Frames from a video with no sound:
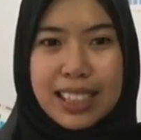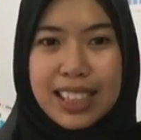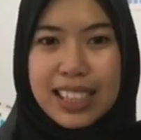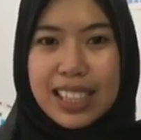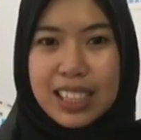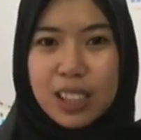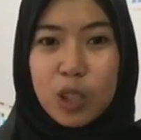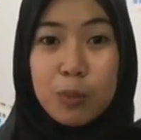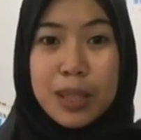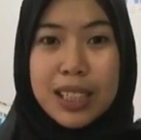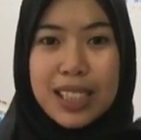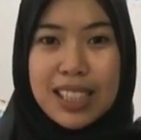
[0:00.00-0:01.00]
ketiga
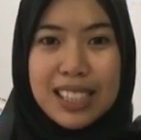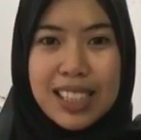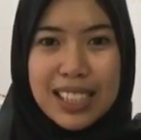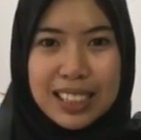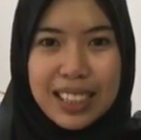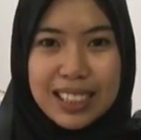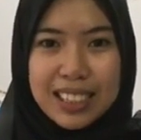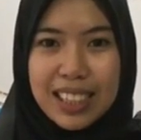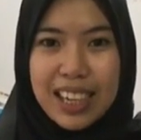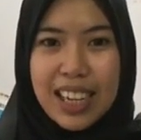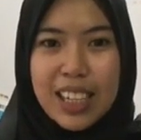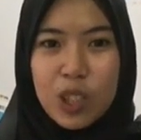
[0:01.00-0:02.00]
se-Sumatera Selatan
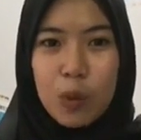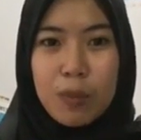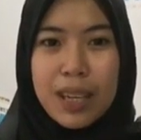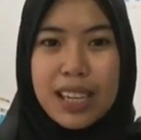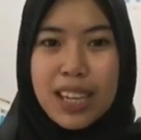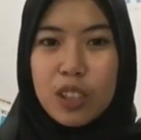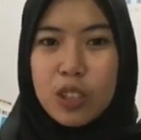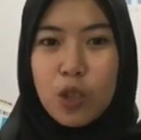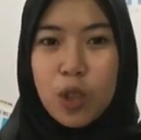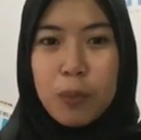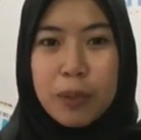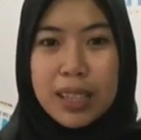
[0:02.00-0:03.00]
terkait jumlah kasus
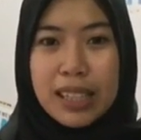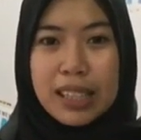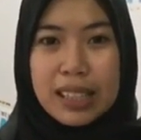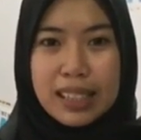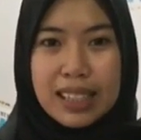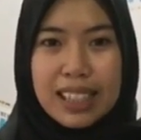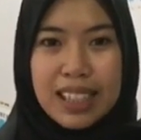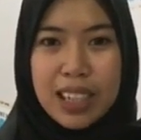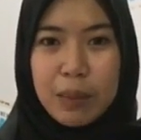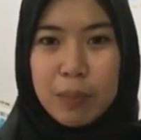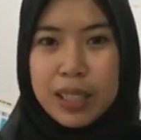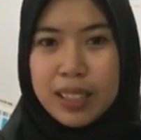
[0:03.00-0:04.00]
COVID-19
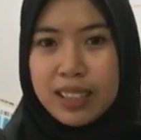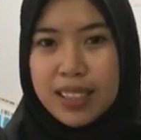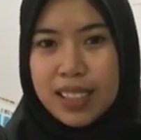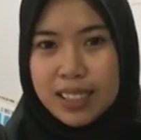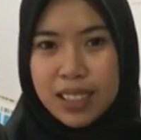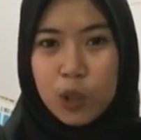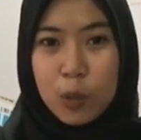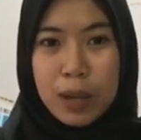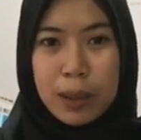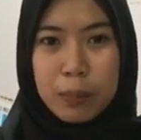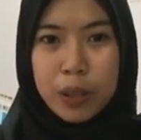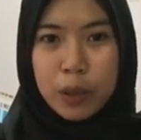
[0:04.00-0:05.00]
dengan presentase jumlah